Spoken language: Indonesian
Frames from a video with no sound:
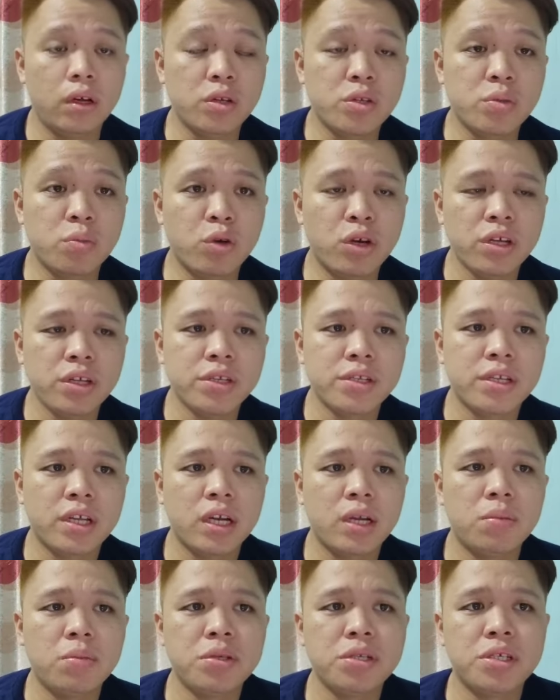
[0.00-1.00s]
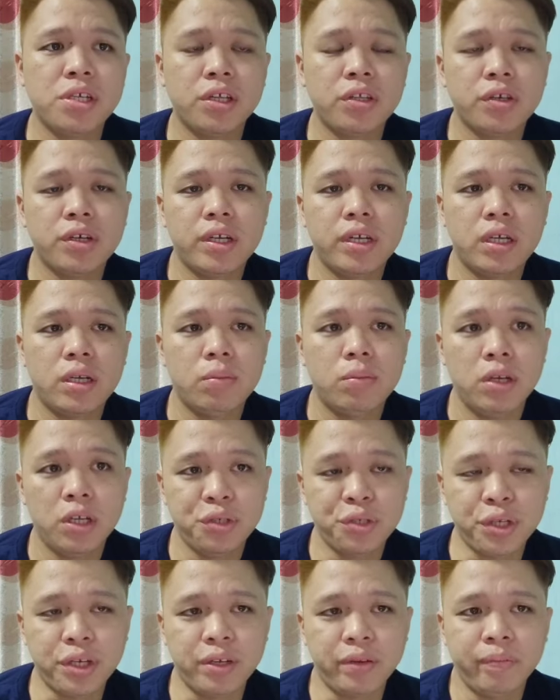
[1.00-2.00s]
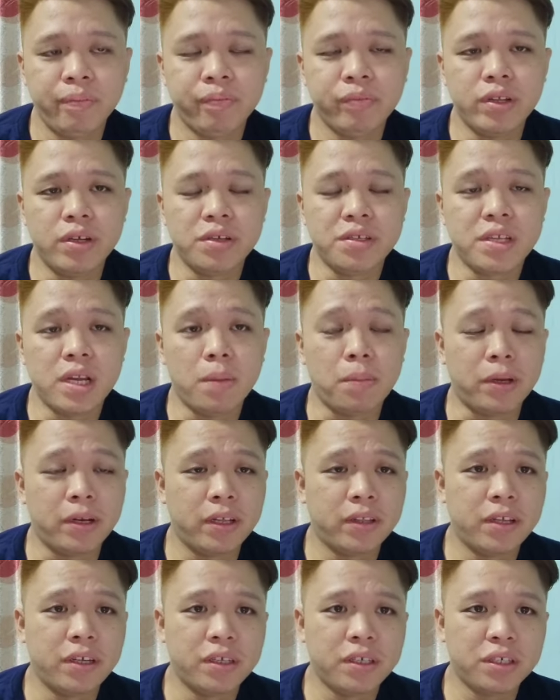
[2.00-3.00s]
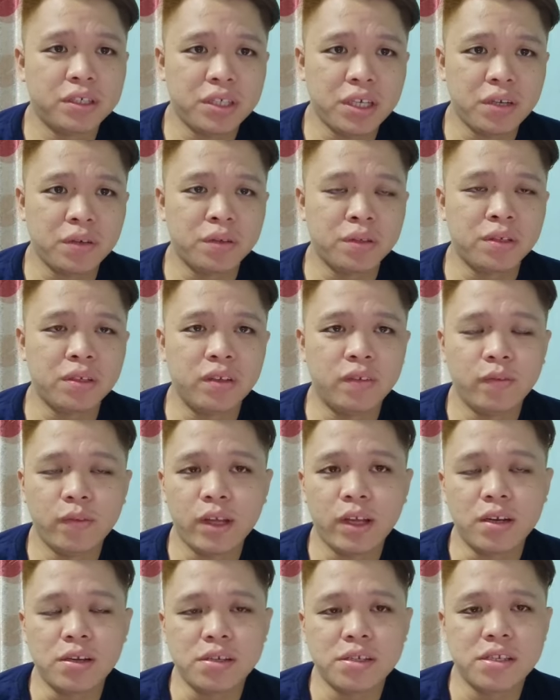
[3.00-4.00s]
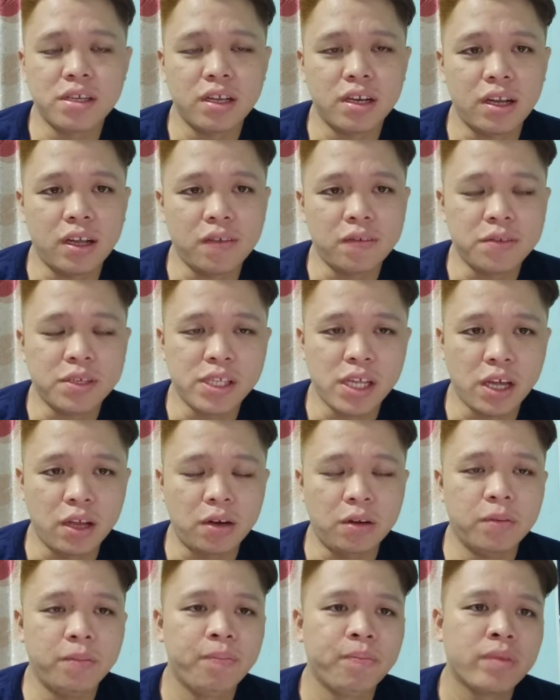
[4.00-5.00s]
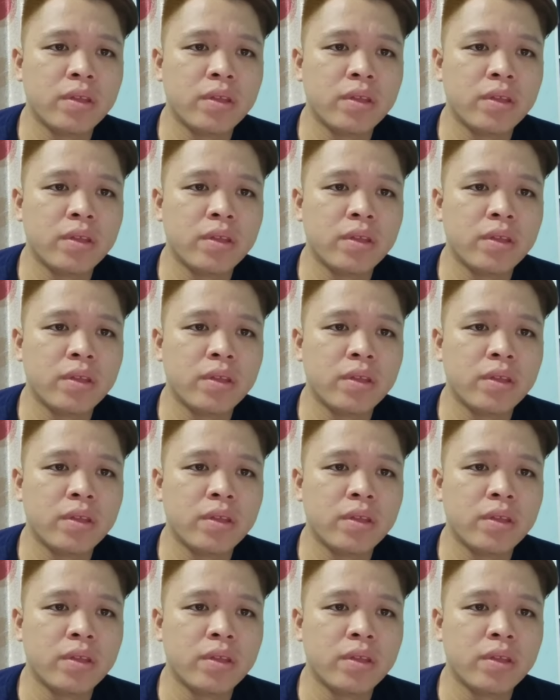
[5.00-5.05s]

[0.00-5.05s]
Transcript: Halo semua, salam sejahtera Malaysia. Selamat datang ke channel Fels Lifestyle.